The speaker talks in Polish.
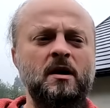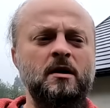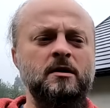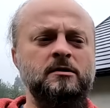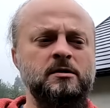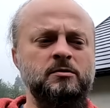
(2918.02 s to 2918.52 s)

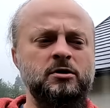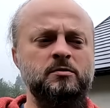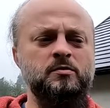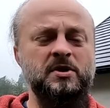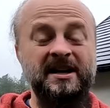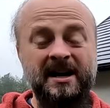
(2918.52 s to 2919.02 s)
E, tym,
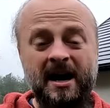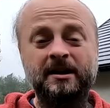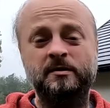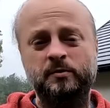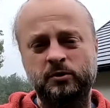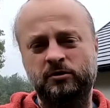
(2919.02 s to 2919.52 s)
tym
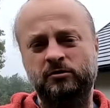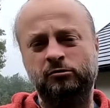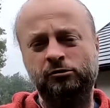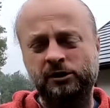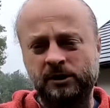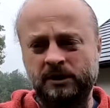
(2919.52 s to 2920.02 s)
bieganiem po tych
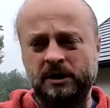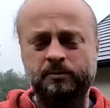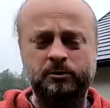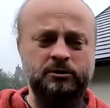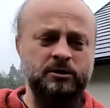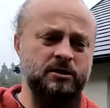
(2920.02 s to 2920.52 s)
urzędach,
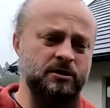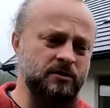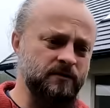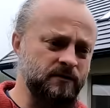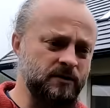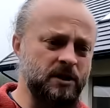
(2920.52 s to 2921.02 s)
po tych
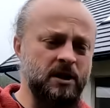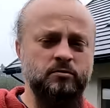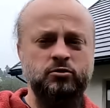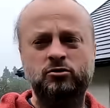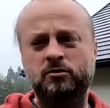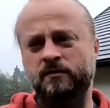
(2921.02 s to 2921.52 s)
kierownikach
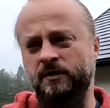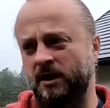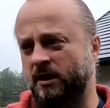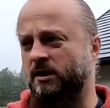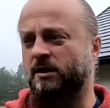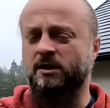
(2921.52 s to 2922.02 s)
budowy,
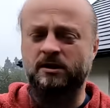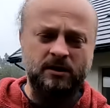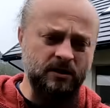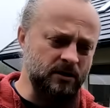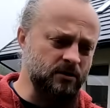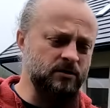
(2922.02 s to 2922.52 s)

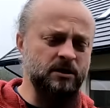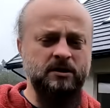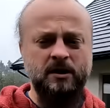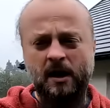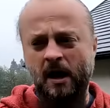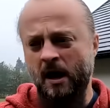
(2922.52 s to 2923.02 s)
architektach,
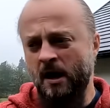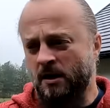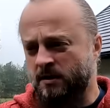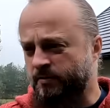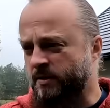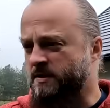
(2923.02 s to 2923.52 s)
geodetach,
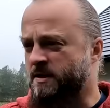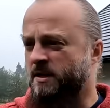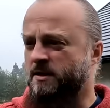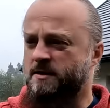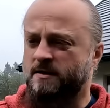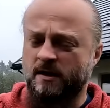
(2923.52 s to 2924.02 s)

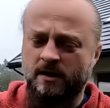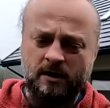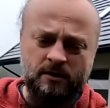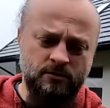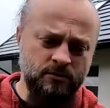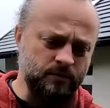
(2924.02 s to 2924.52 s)
specjalistach
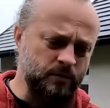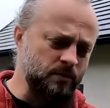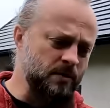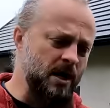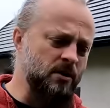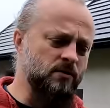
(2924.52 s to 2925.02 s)
jakichś od
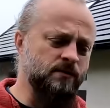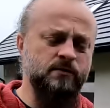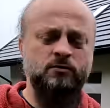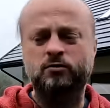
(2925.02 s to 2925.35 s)
pomiarów.